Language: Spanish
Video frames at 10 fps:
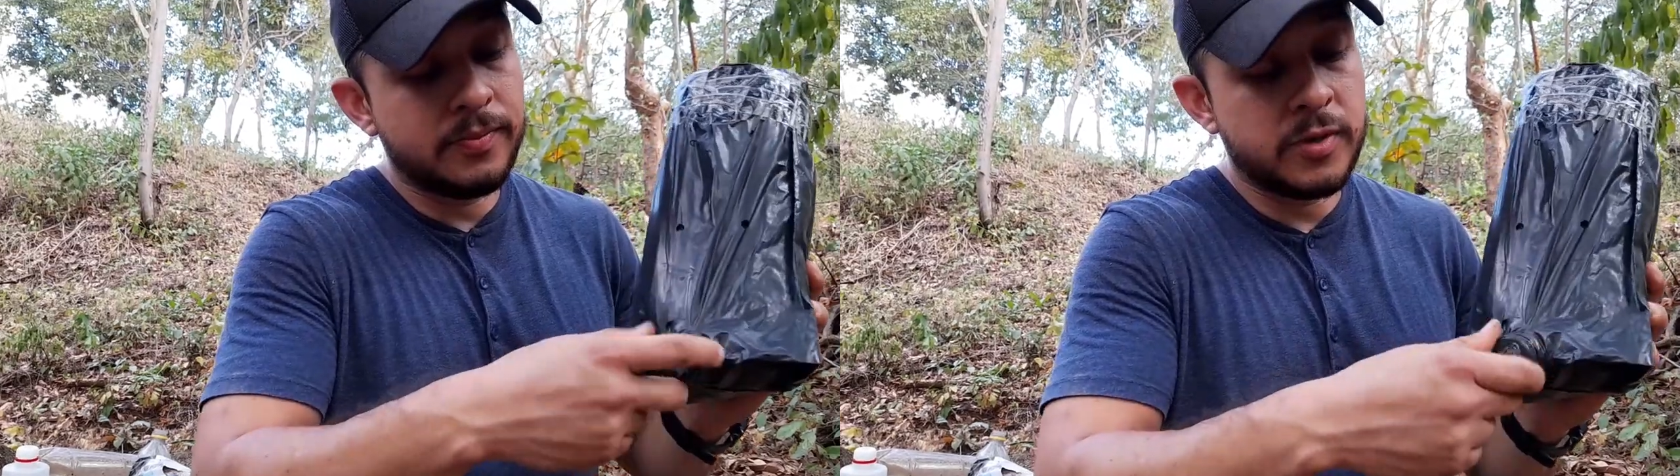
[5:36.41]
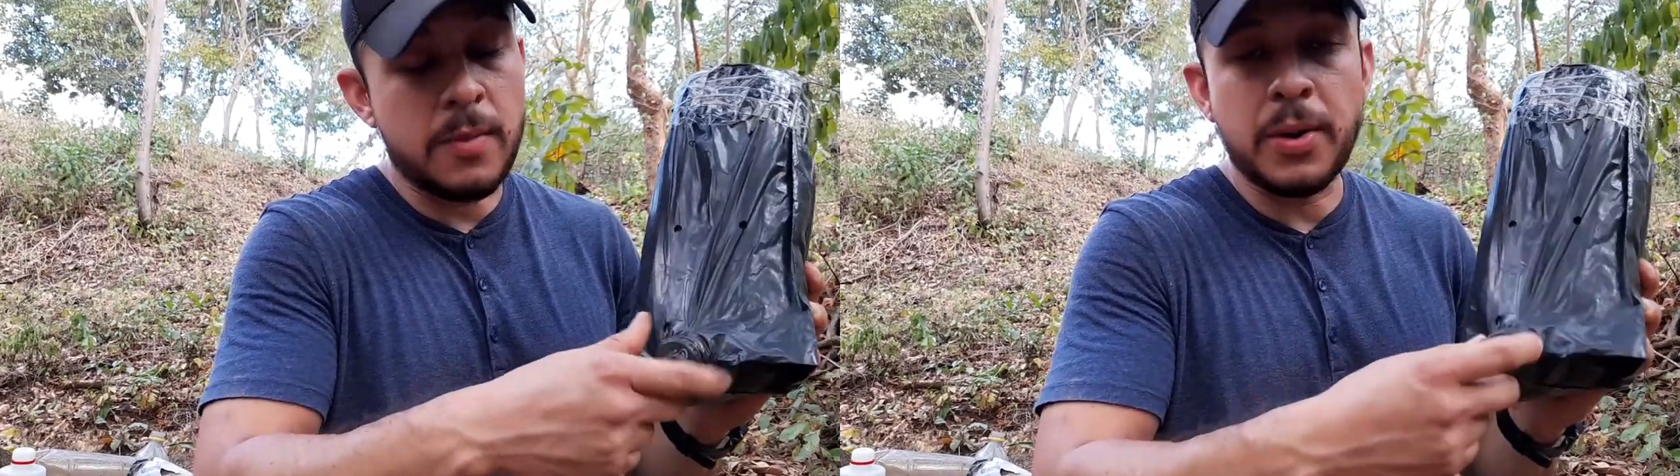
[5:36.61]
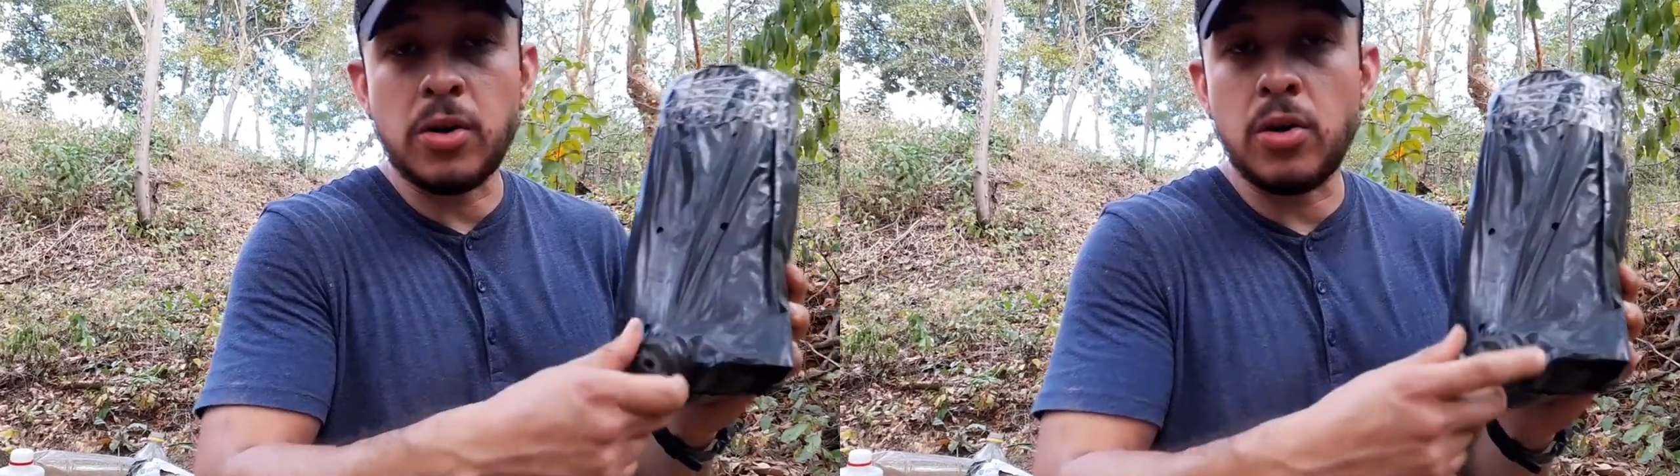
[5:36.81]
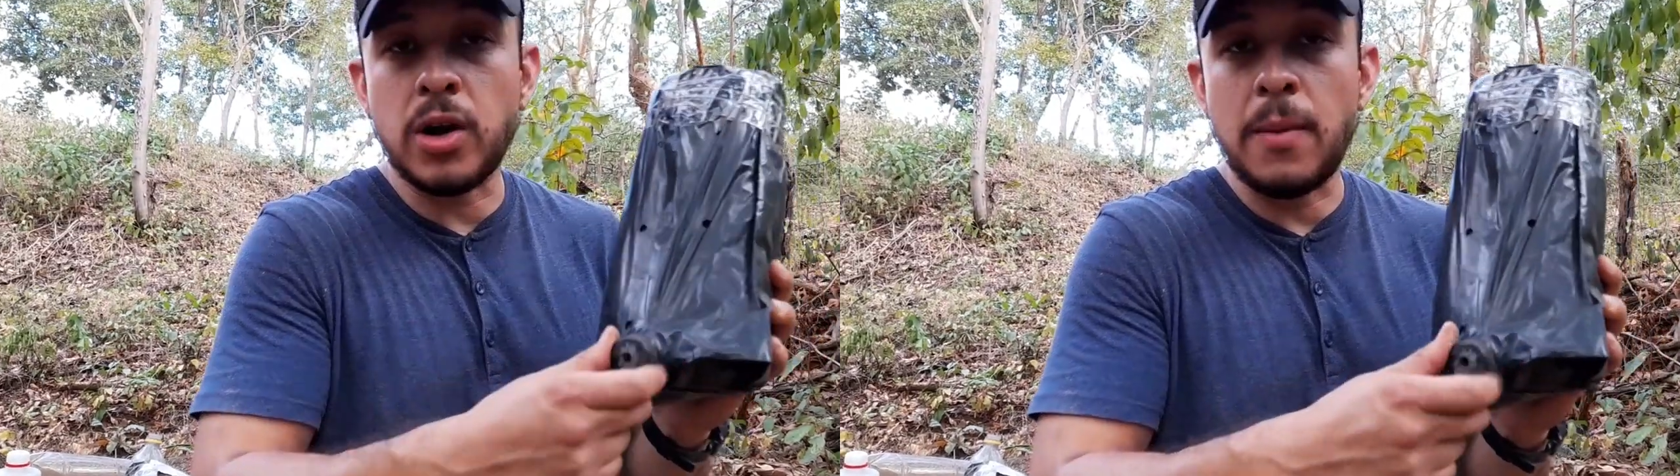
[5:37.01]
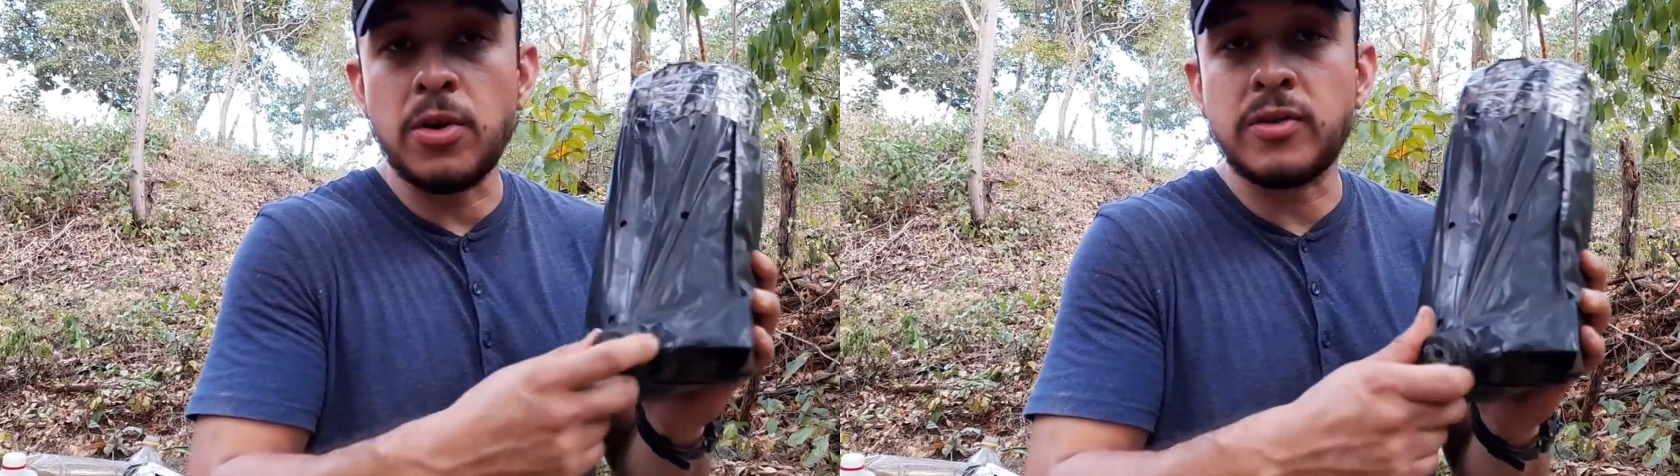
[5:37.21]
siempre
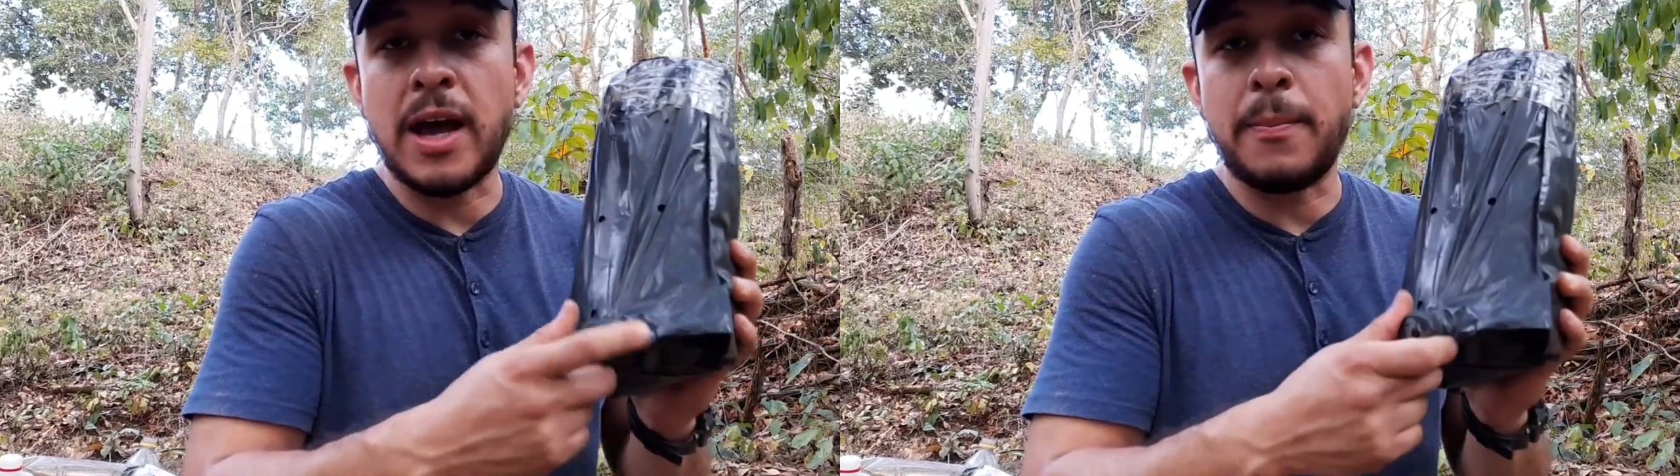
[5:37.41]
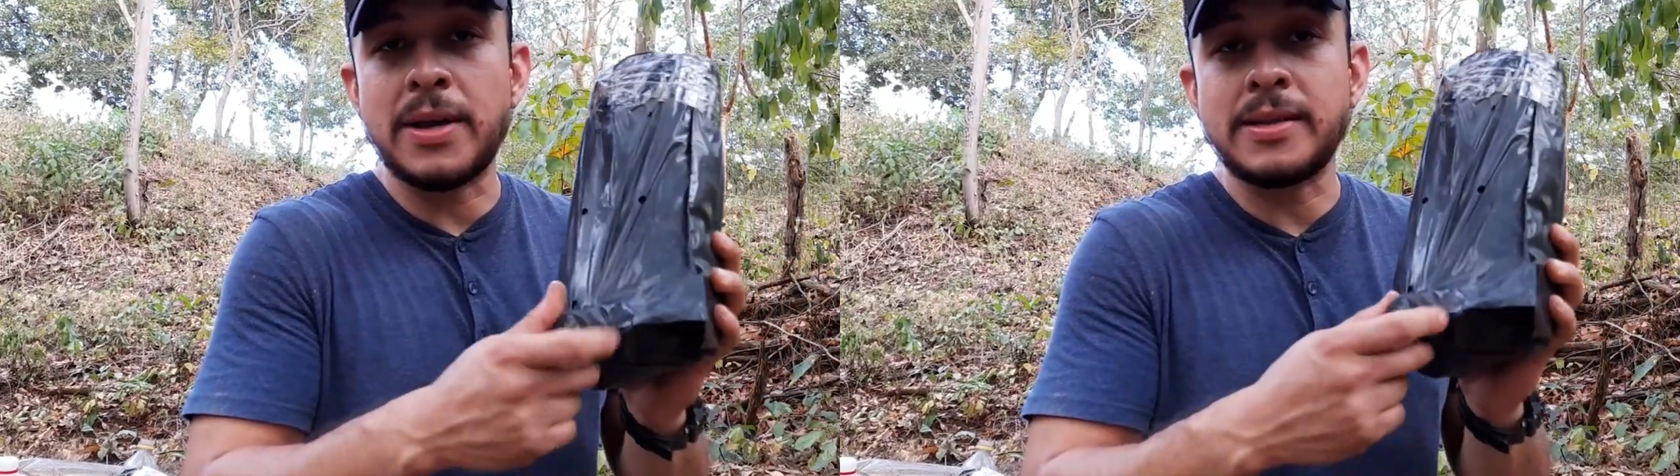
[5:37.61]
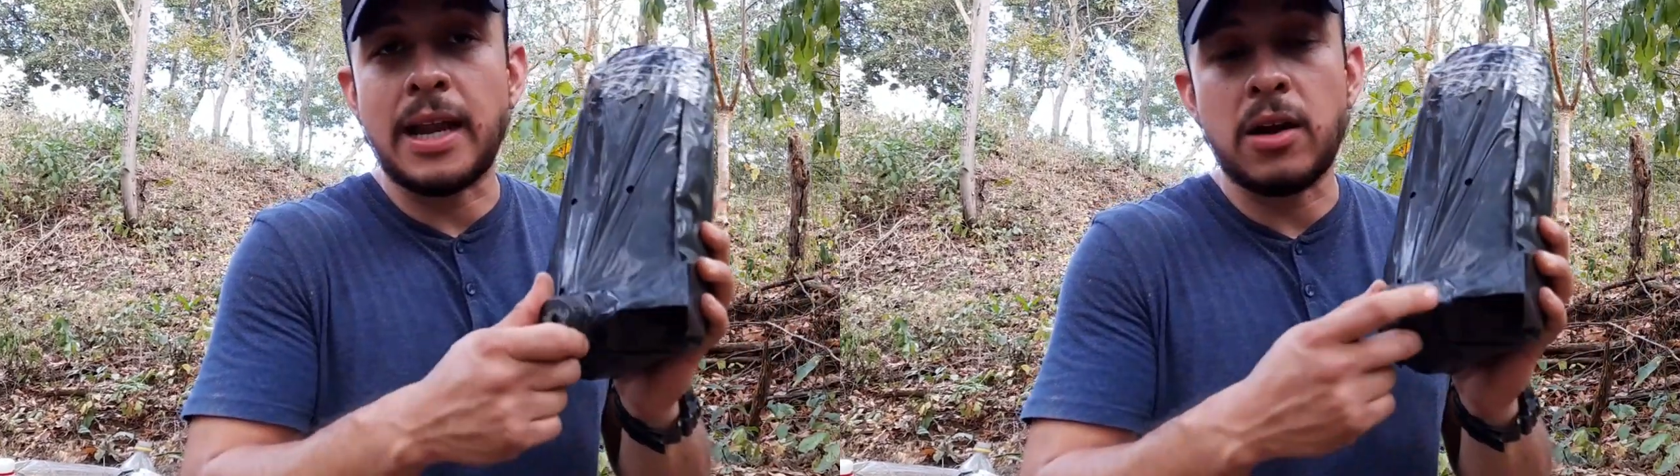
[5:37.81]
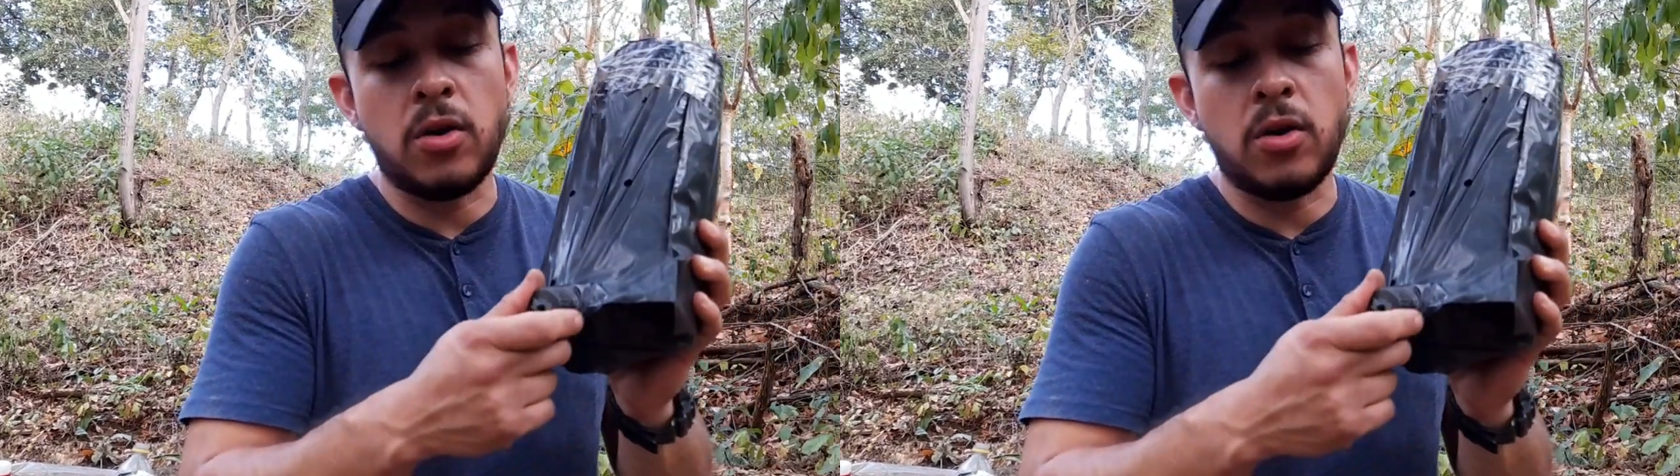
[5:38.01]
colocamos tapas a las